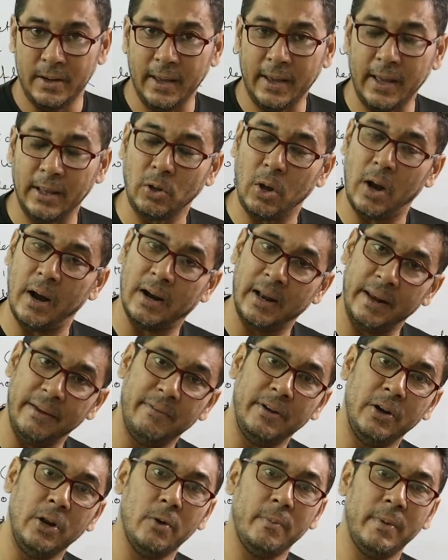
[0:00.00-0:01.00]
ठीक है तो
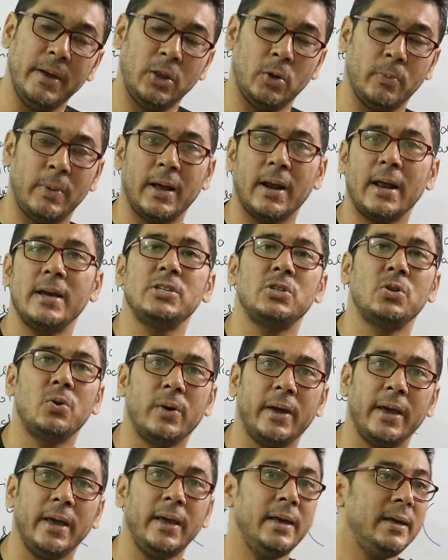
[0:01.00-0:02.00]
अगले वीडियो में दोबारा हाजिर
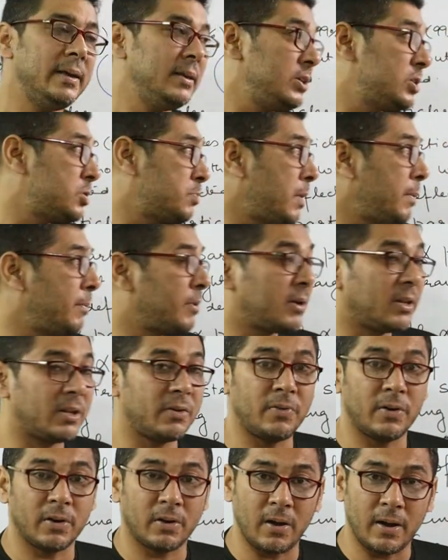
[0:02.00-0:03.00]
होंगे जिसमें हम
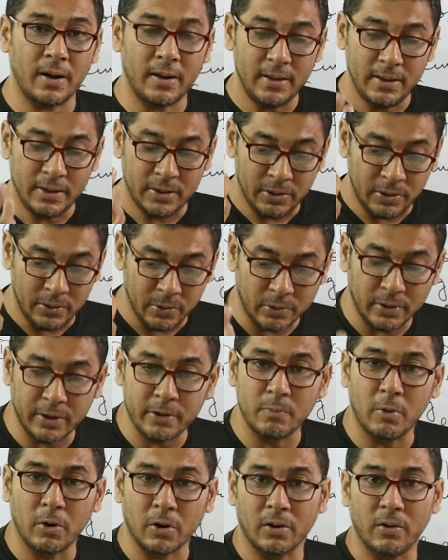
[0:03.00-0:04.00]
रदरफोर्ड का
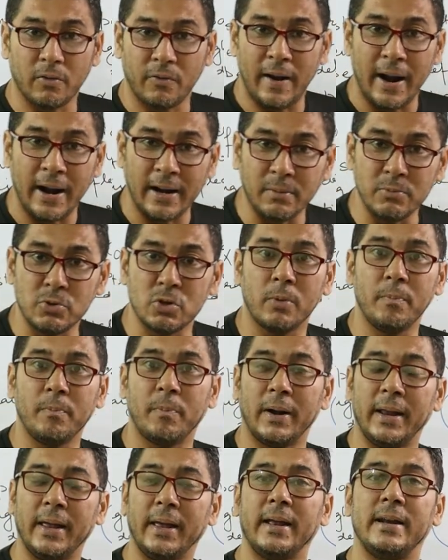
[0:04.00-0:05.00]
न्यूक्लियर मॉडल ऑफ एटम जो हम
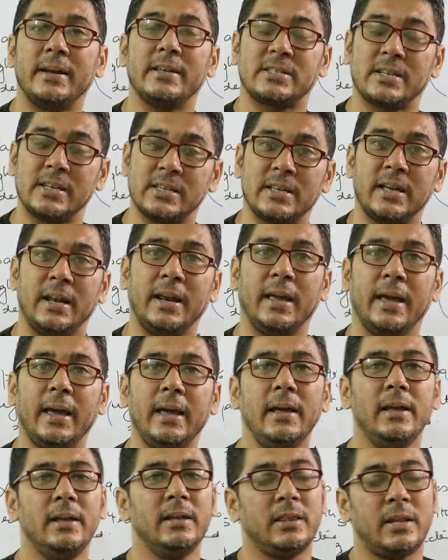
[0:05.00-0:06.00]
पढ़ेंगे डिस्कस
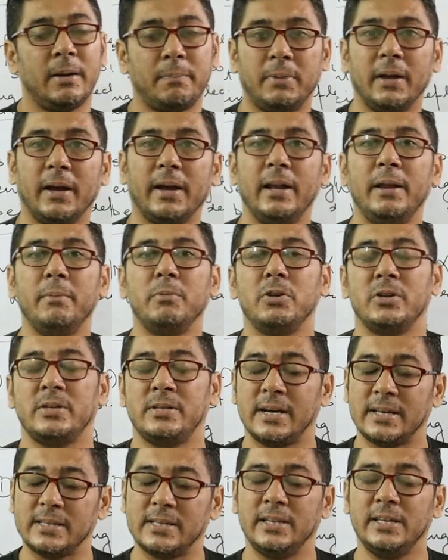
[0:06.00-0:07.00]
करेंगे तब तक के लिए मुझे
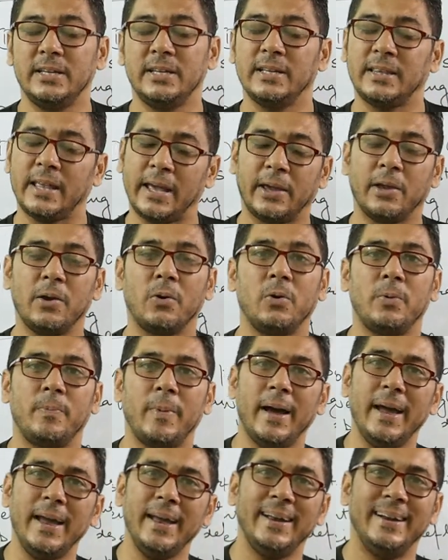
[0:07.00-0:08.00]
इजाज़त दीजिए थैंक यू गुड
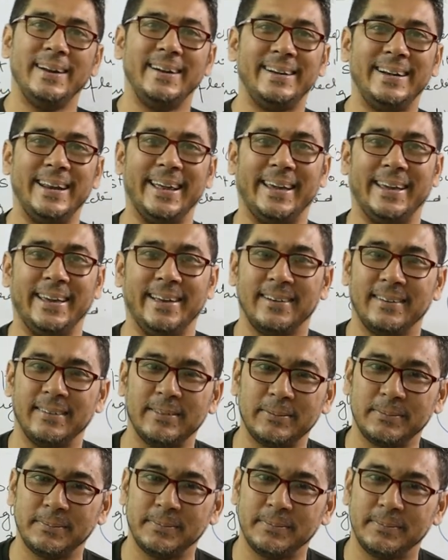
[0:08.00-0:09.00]
बाय टेक
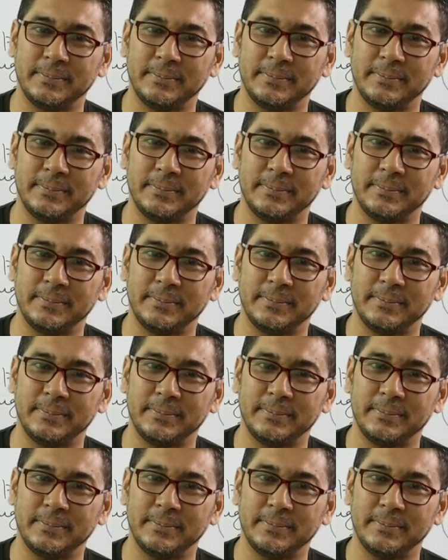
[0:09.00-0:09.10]
केयर